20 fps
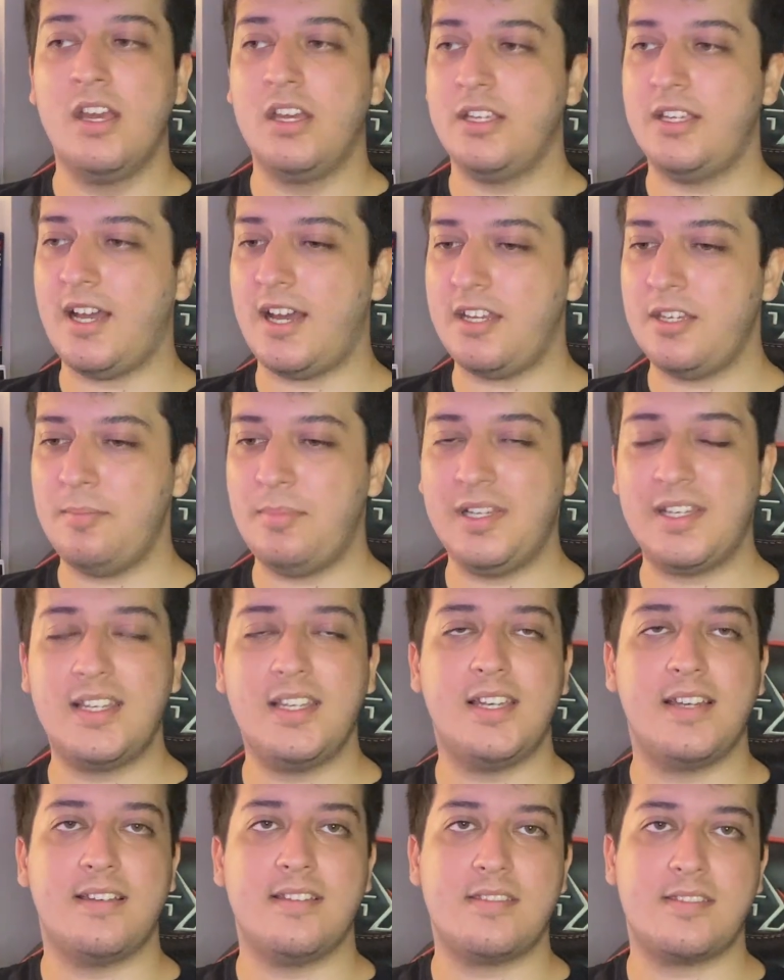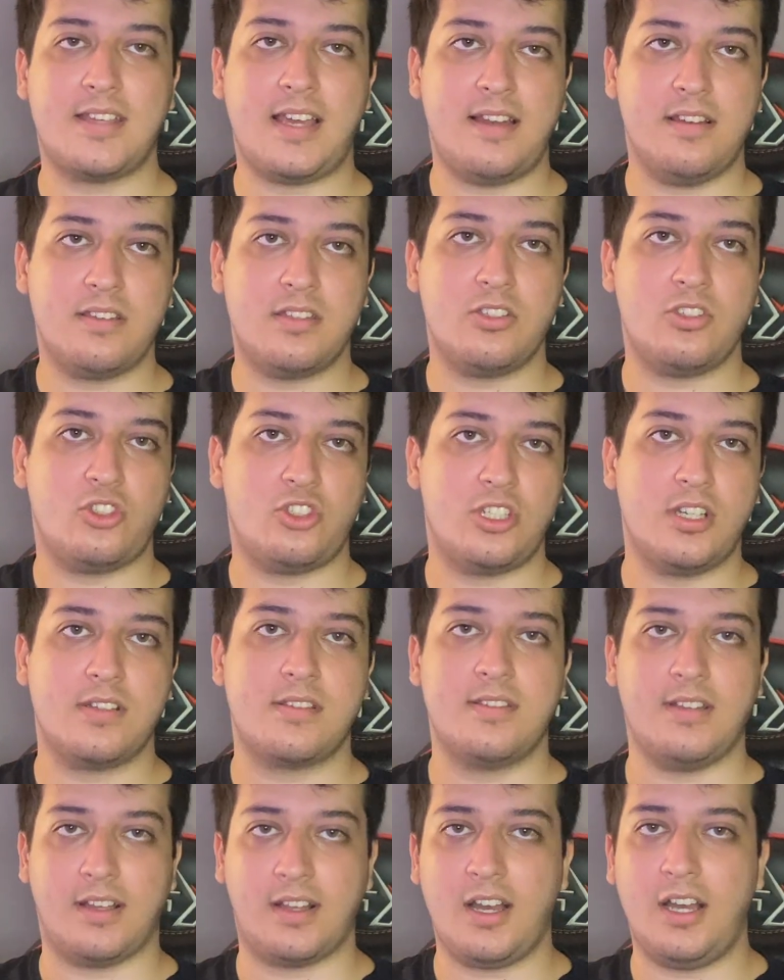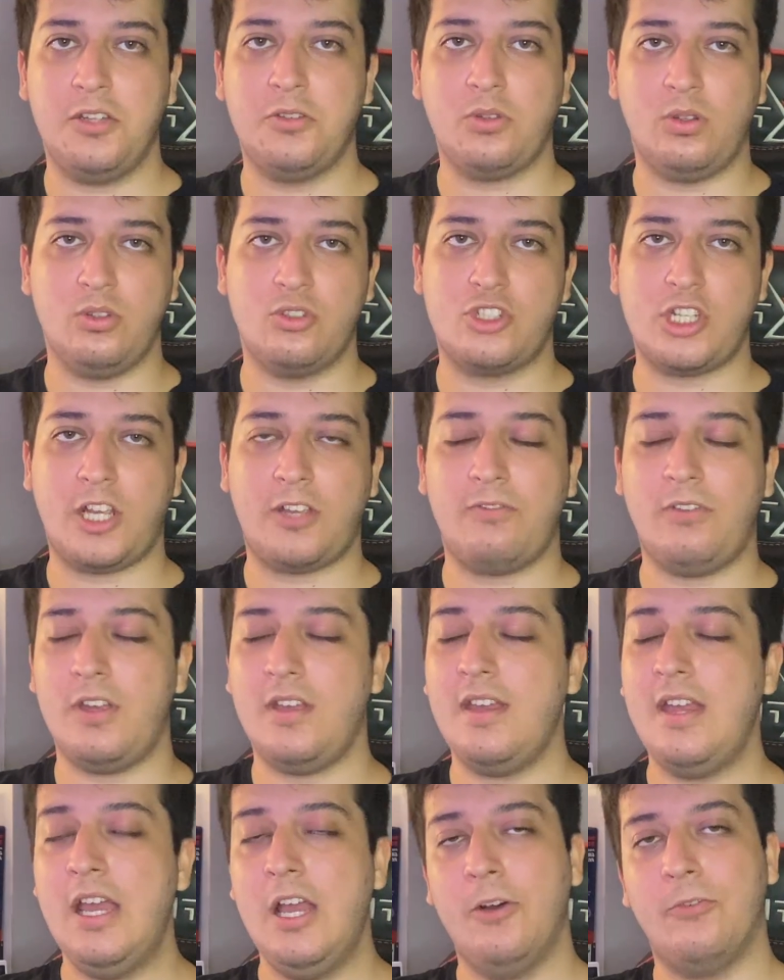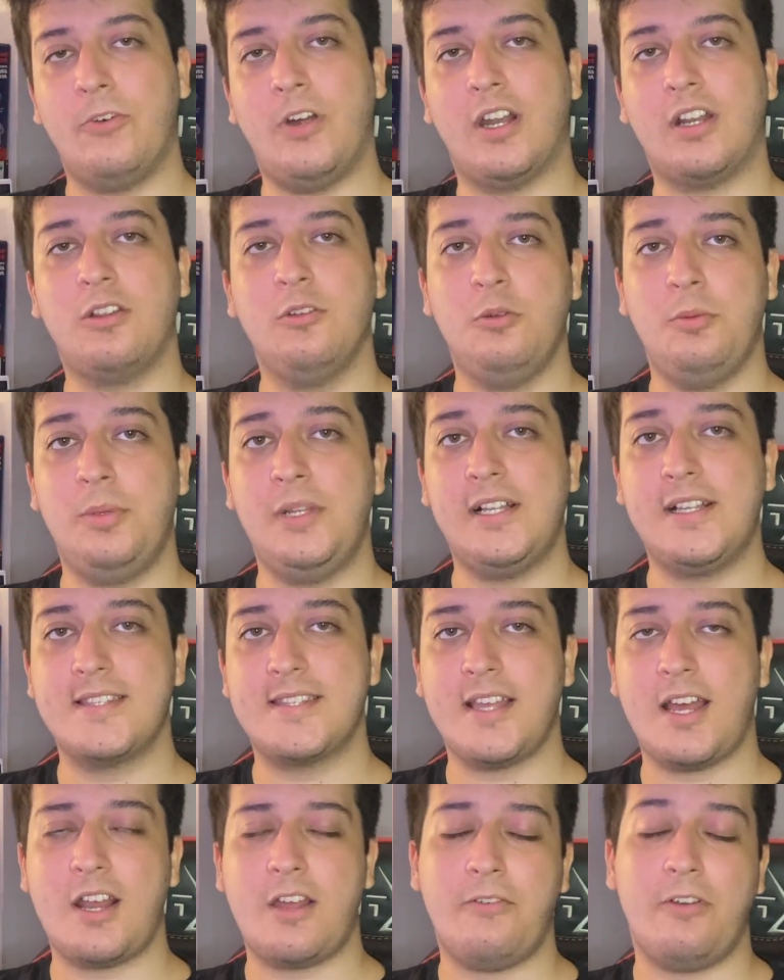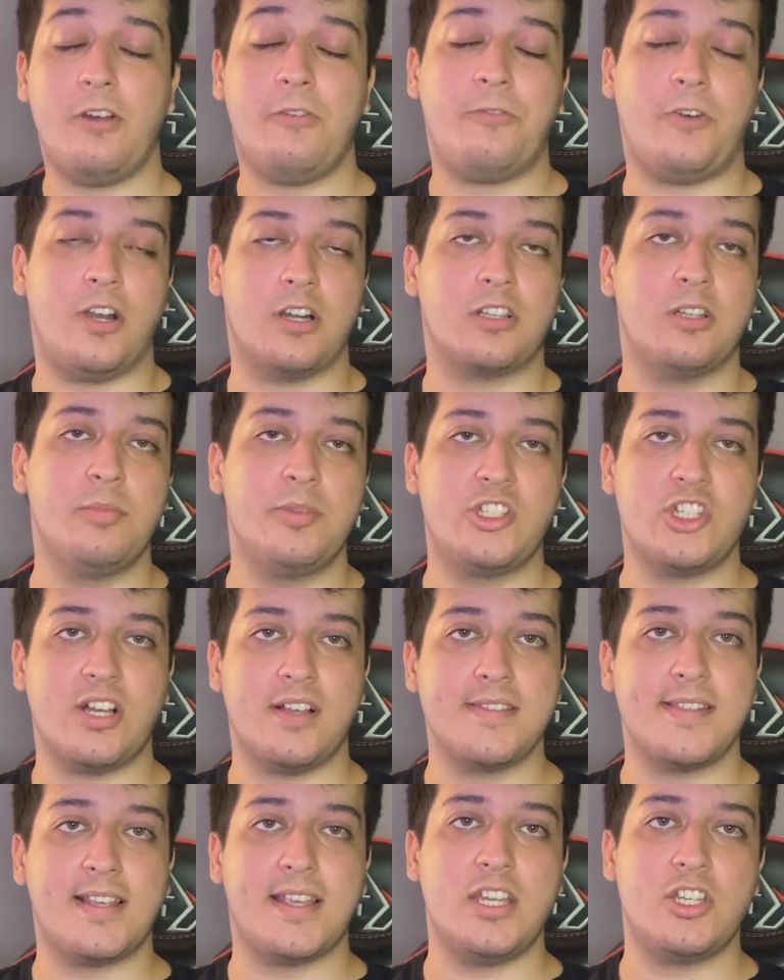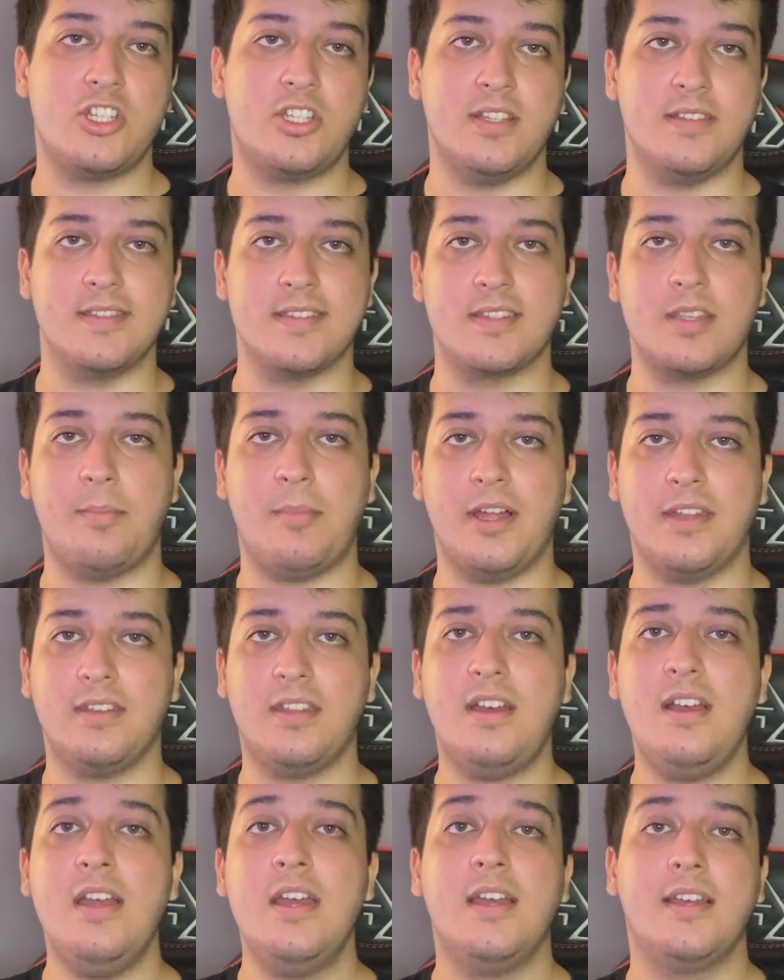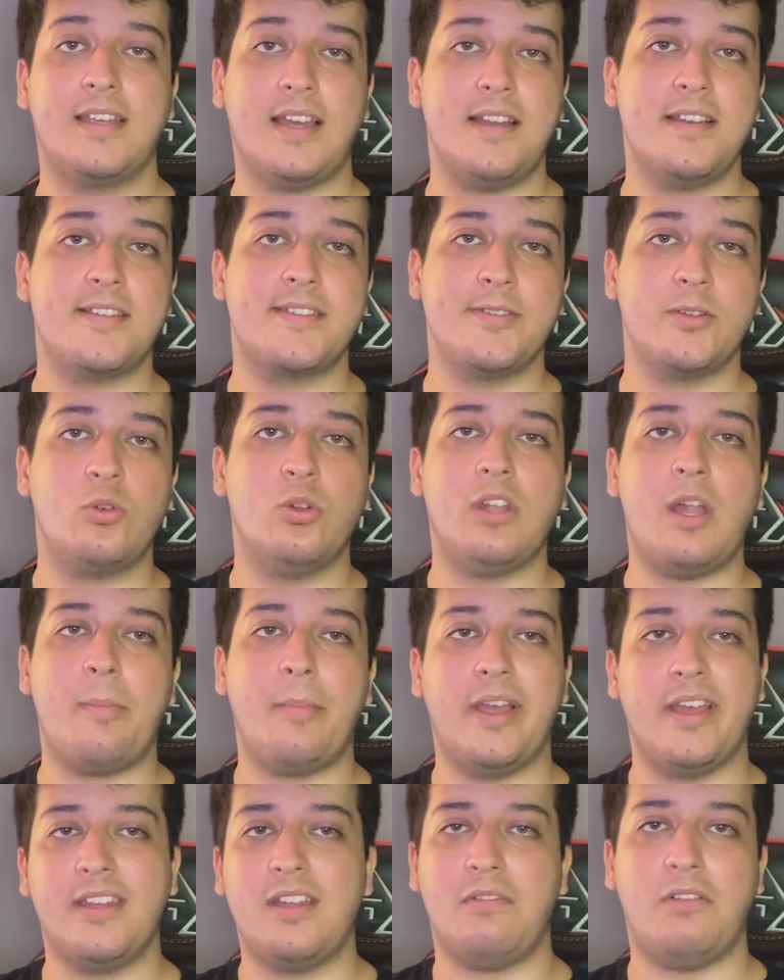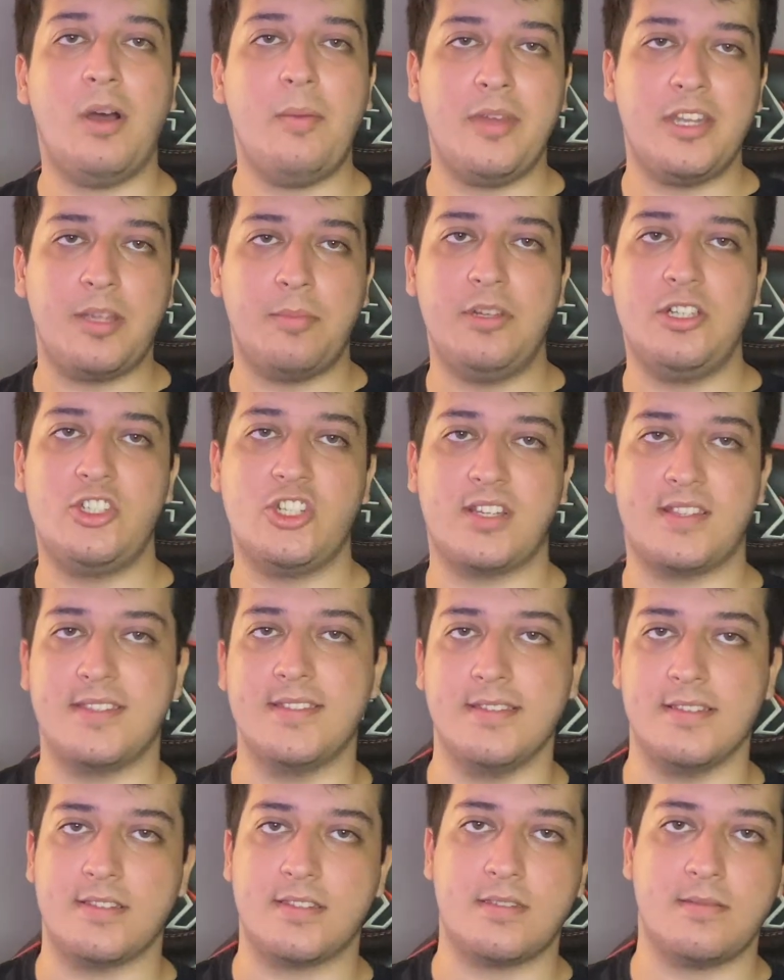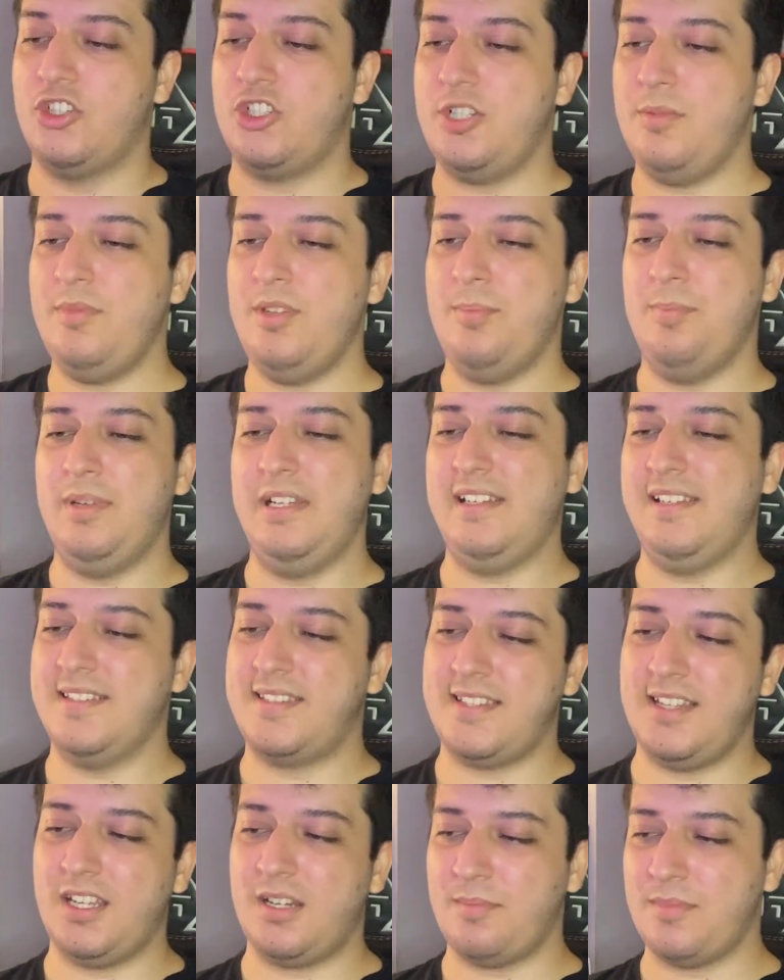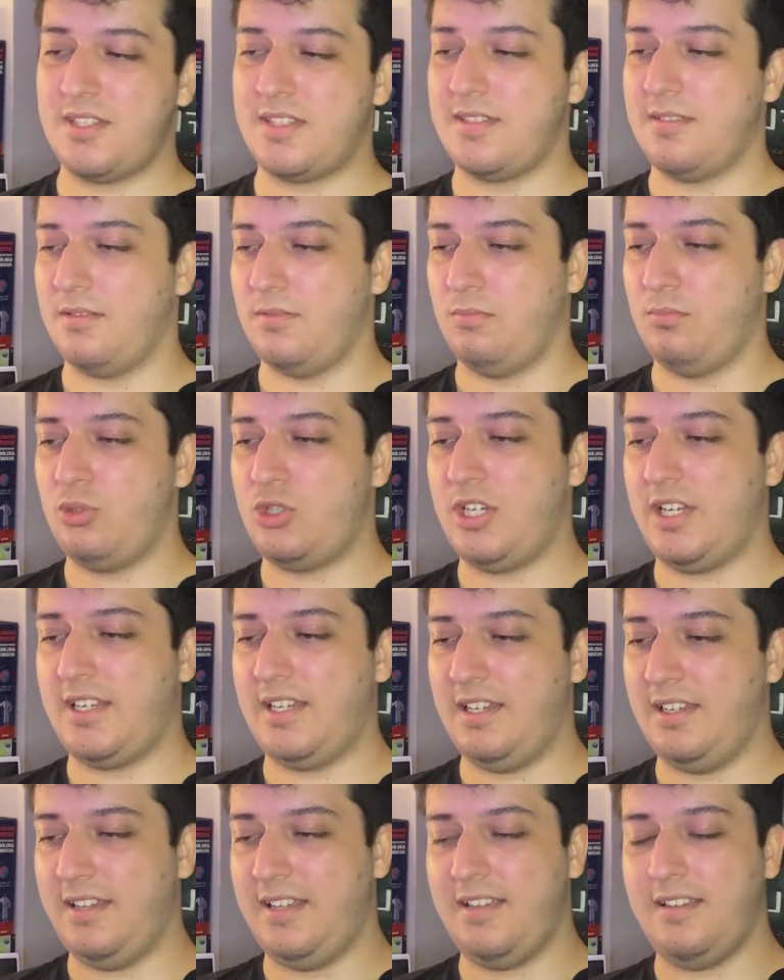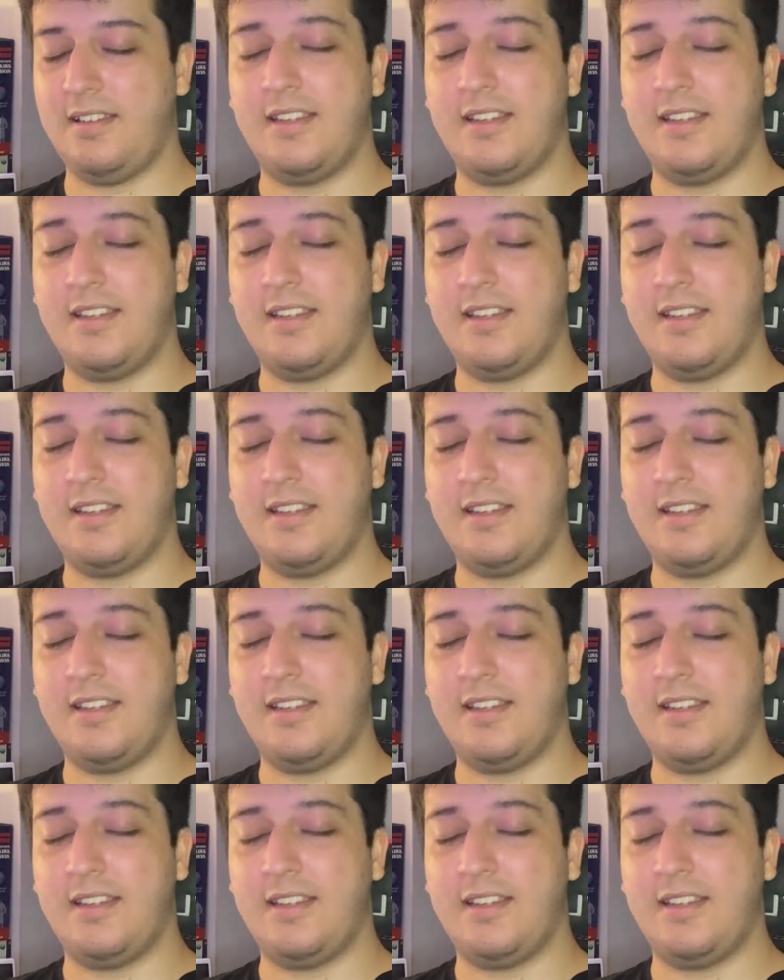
Yani bilgileriniz kendisinin içerisinde kaydolacak ve farklı bir bilgisayara veya farklı bir cihaza geçtiğiniz zaman da kendisini kullanmaya devam edebileceksiniz. Şimdi bilgisayarımız bu şekilde.